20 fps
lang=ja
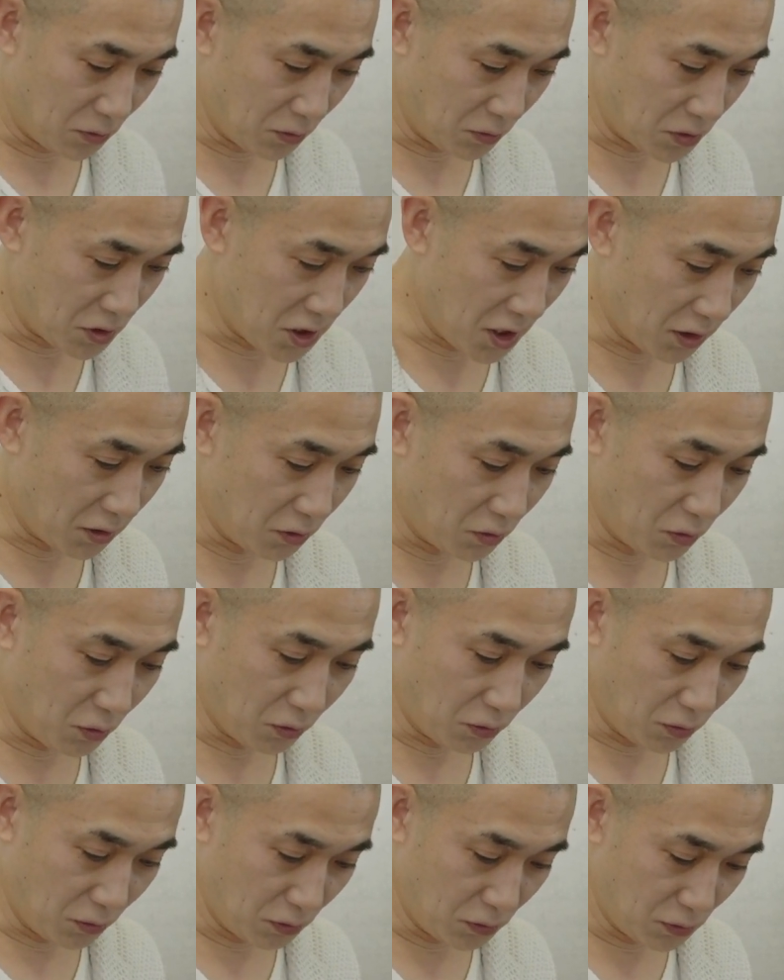この
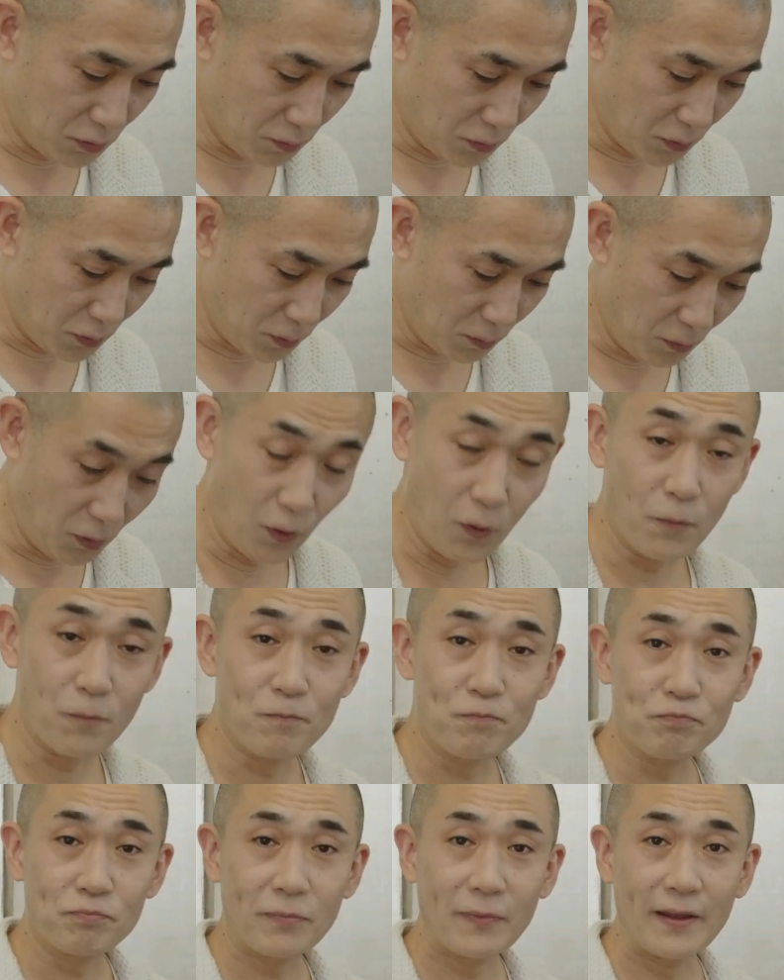チャットというものも、
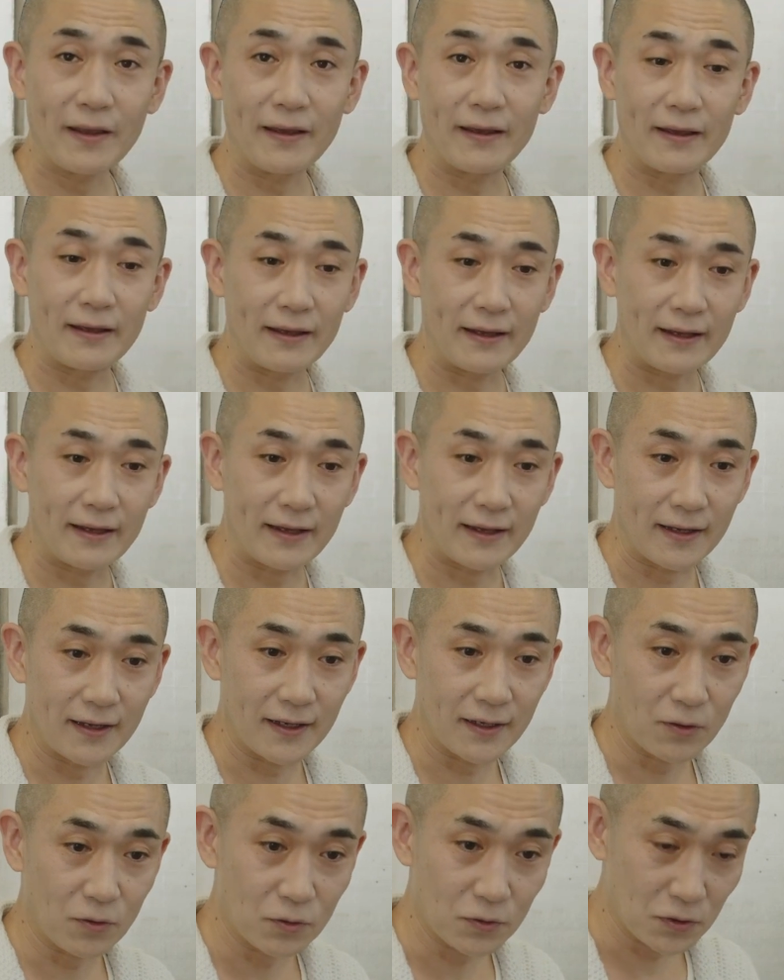こ
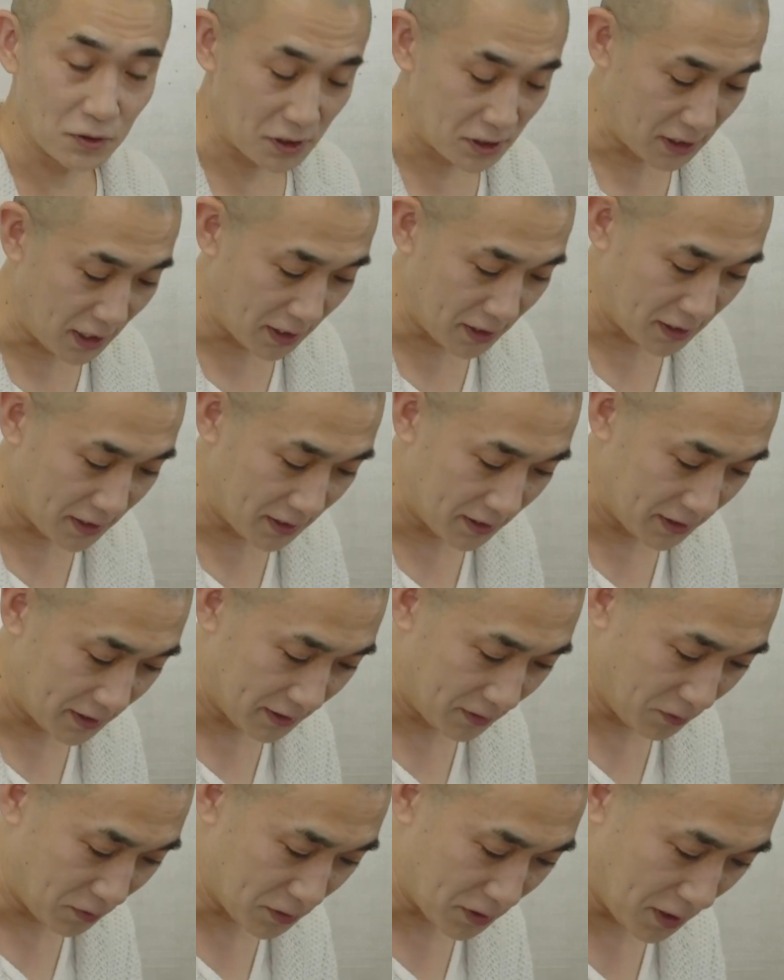の下に
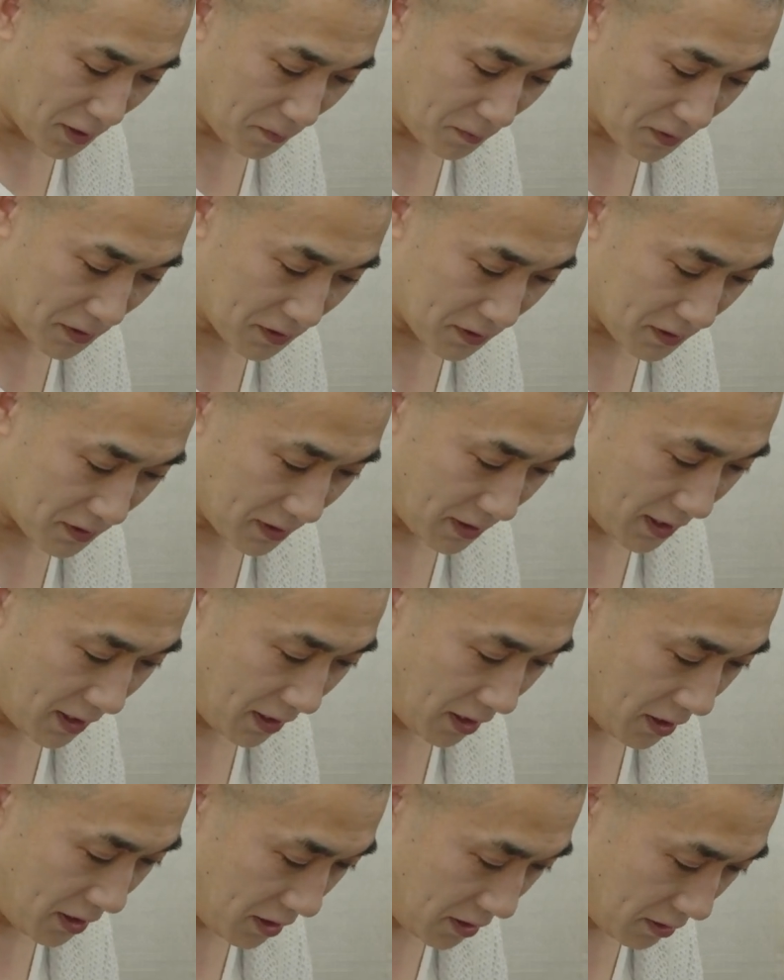ございますん
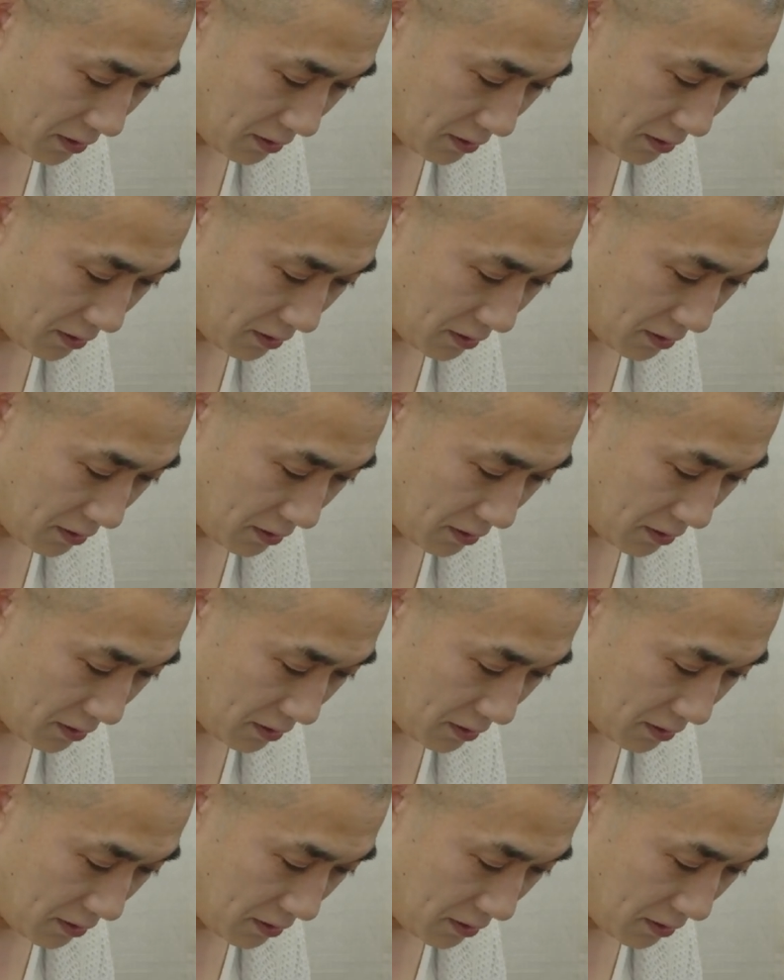で、あれ